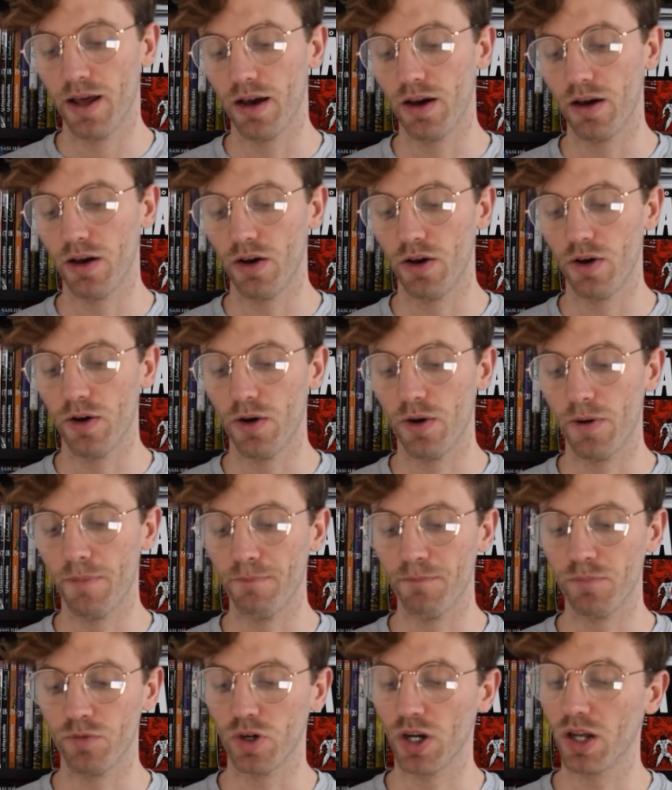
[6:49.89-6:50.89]

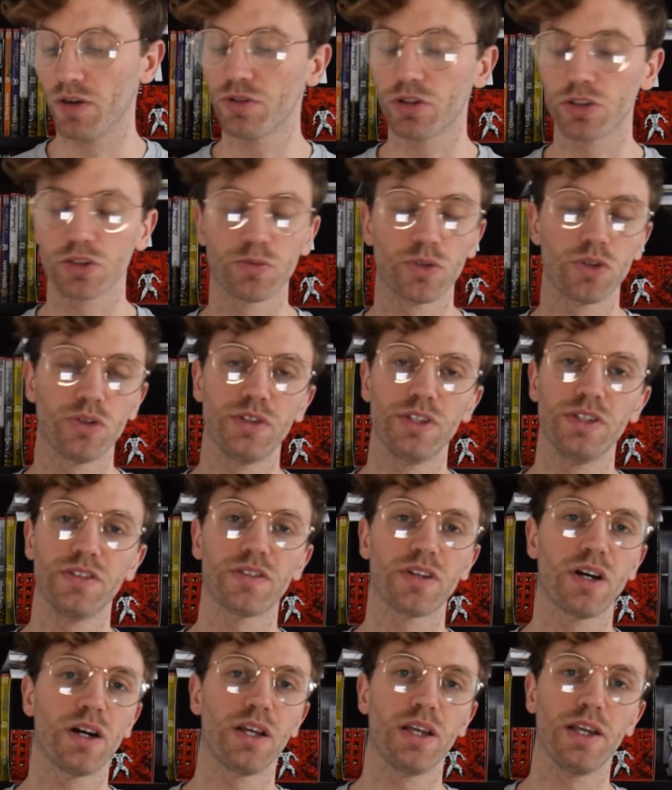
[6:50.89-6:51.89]
voilà, franchement, le
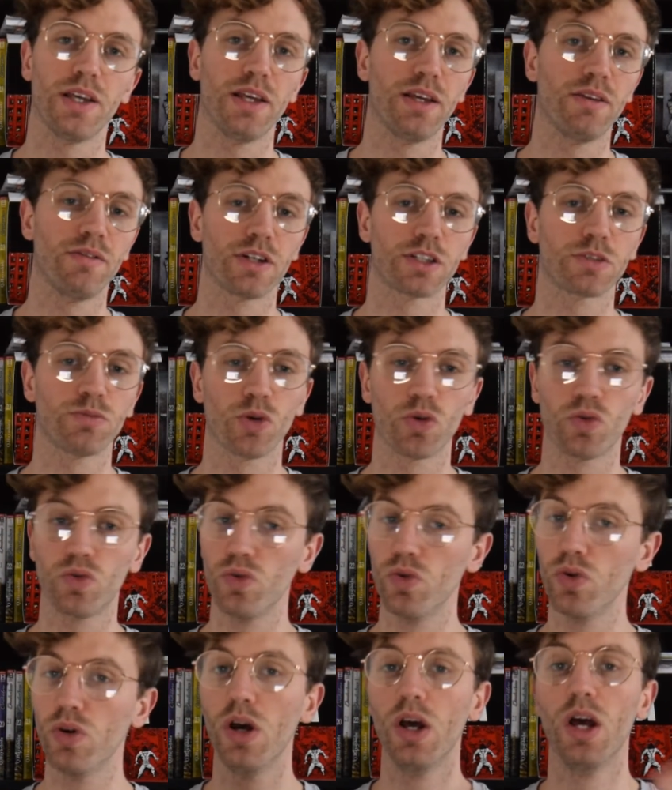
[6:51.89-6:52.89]
dessin est, vachement
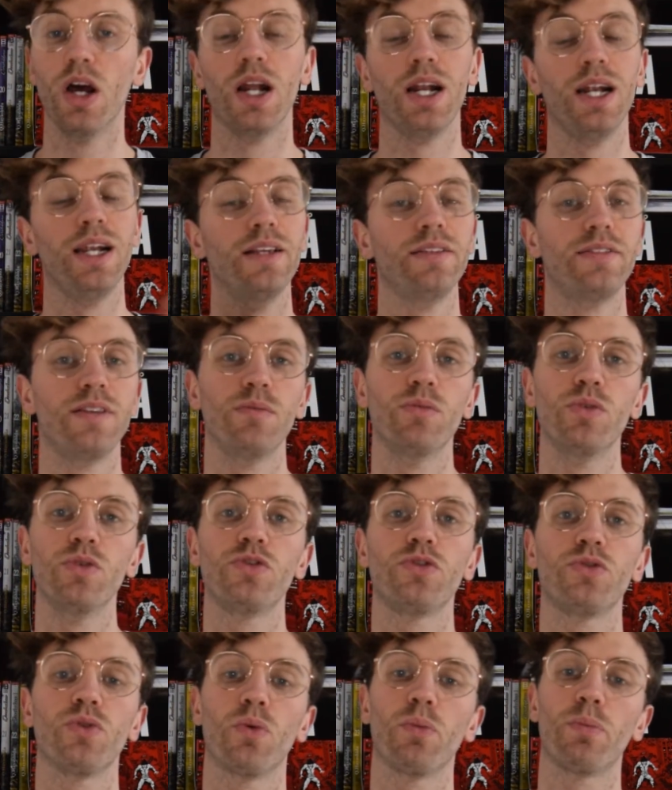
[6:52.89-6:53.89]
cool. Les
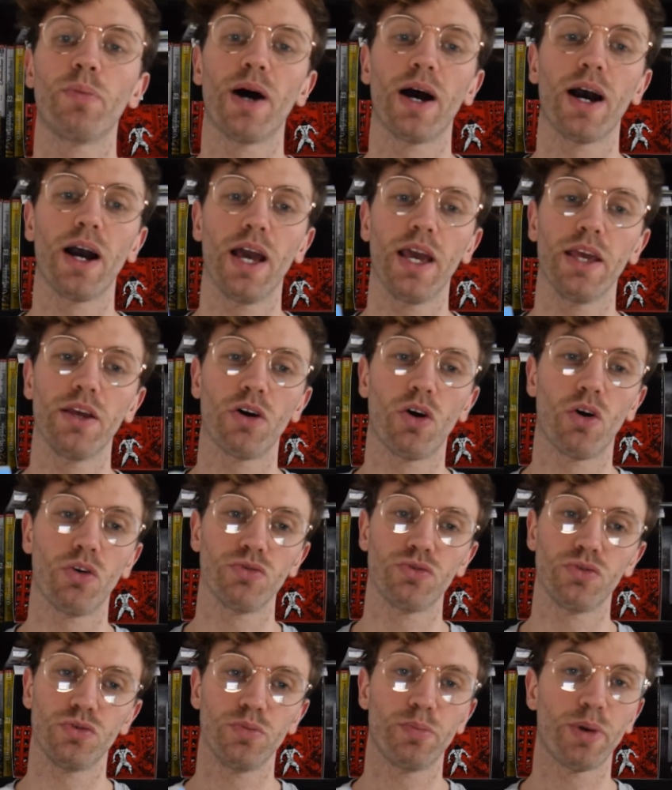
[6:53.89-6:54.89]
émotions, pareil,
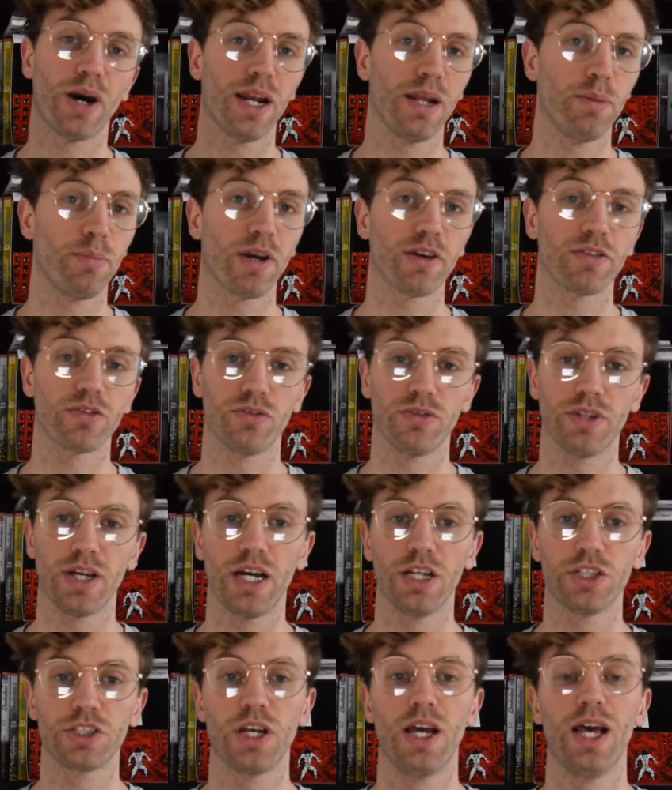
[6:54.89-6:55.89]
rendues par les
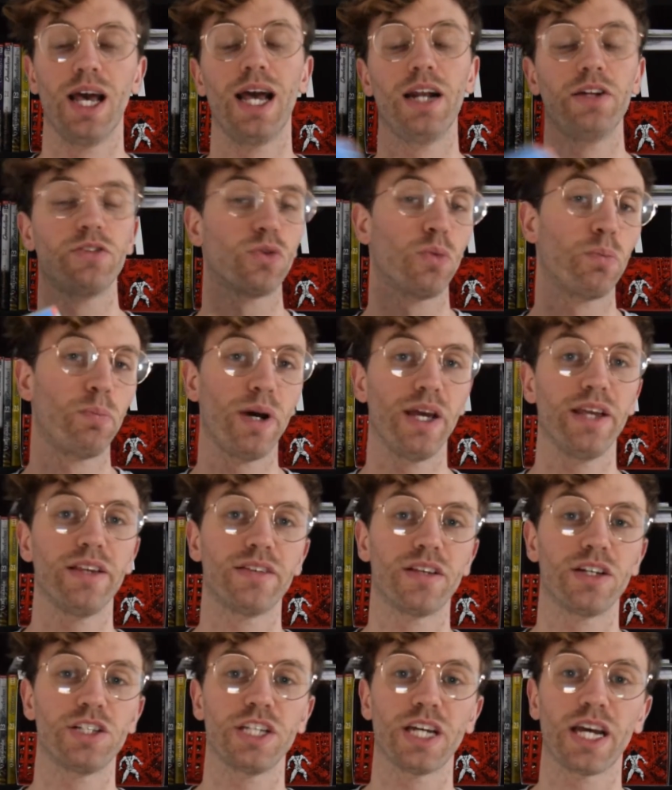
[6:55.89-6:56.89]
personnages, elles sont pas
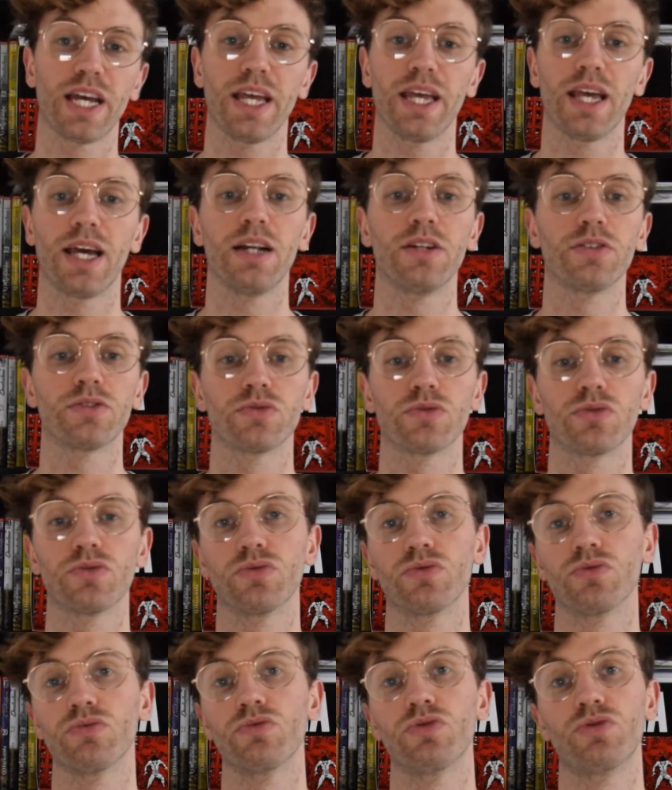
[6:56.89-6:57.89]
exagérées, elles sont
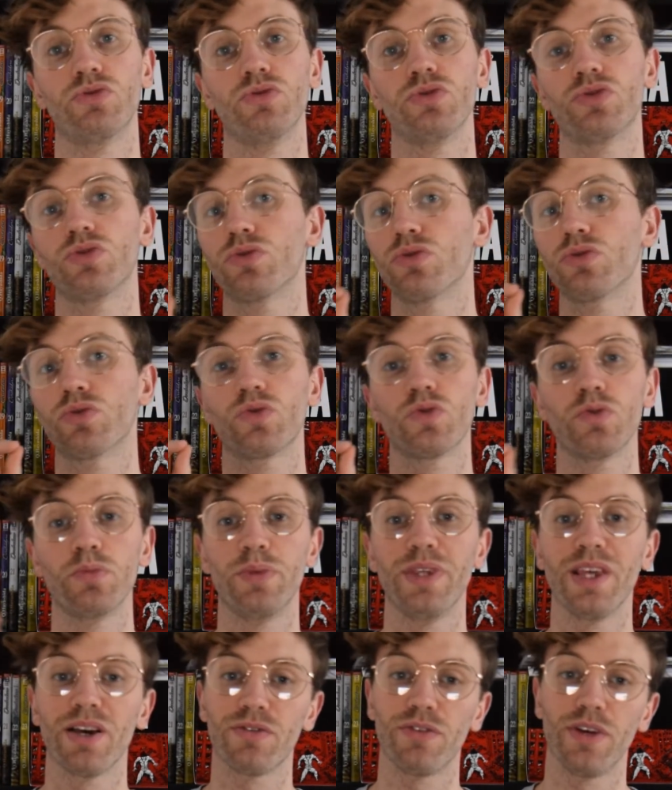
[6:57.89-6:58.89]
juste toutes
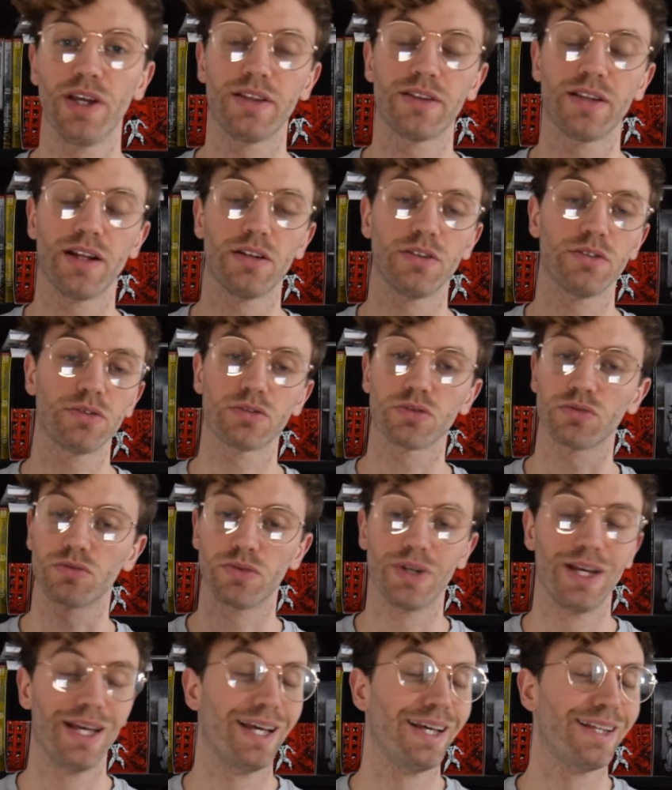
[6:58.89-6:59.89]
bien faites, elles sont
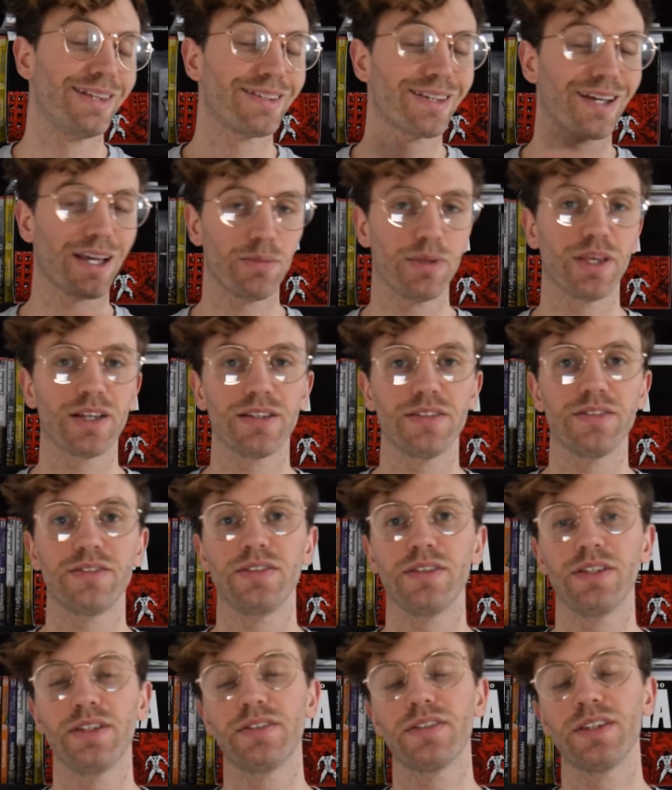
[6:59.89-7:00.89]
très bien
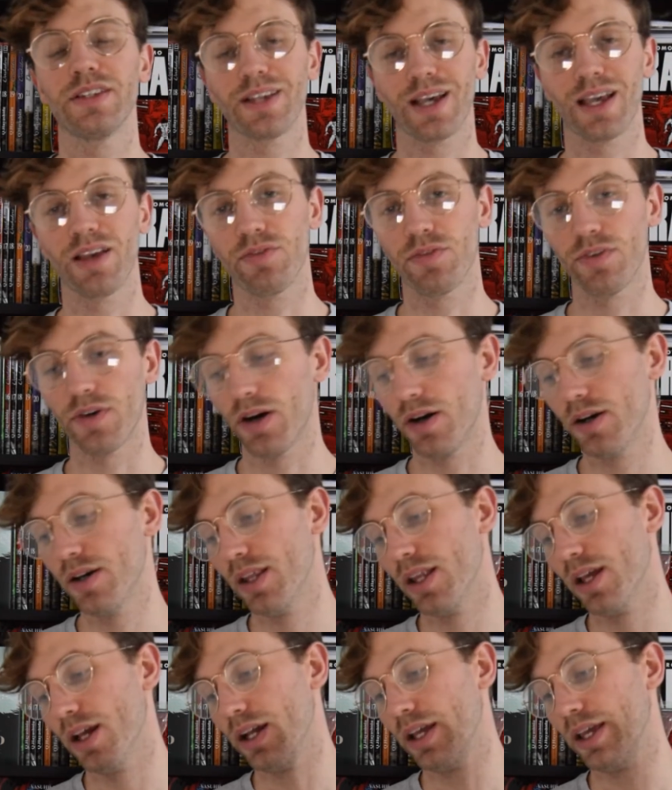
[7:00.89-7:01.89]
dessinées, c'est très fin.
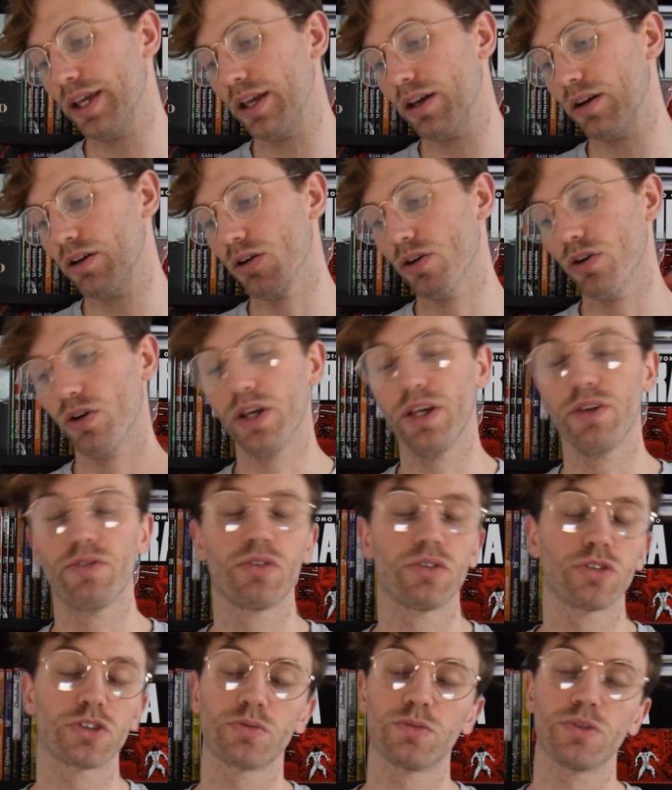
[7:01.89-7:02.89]
Et,
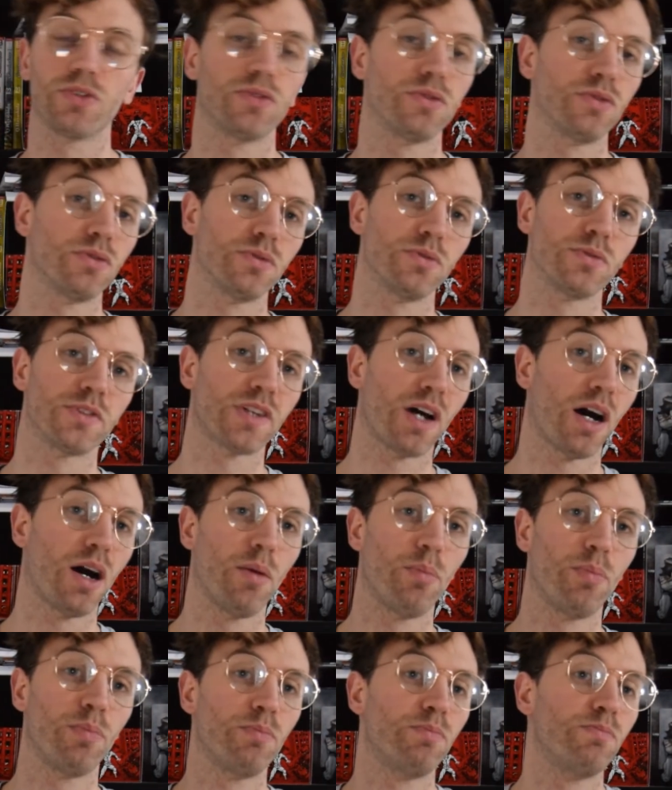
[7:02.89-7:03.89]
franchement, ça
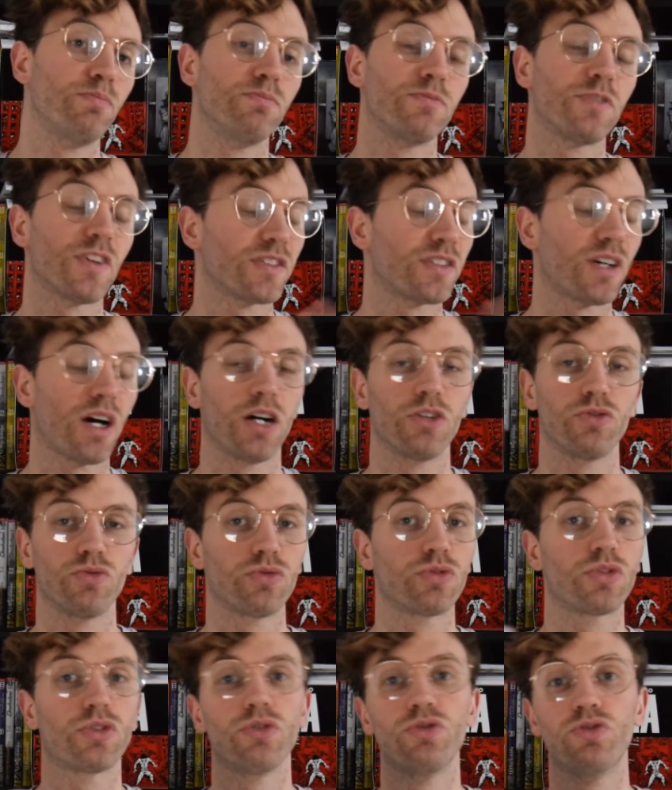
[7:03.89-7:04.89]
Enfin, ça rajoute que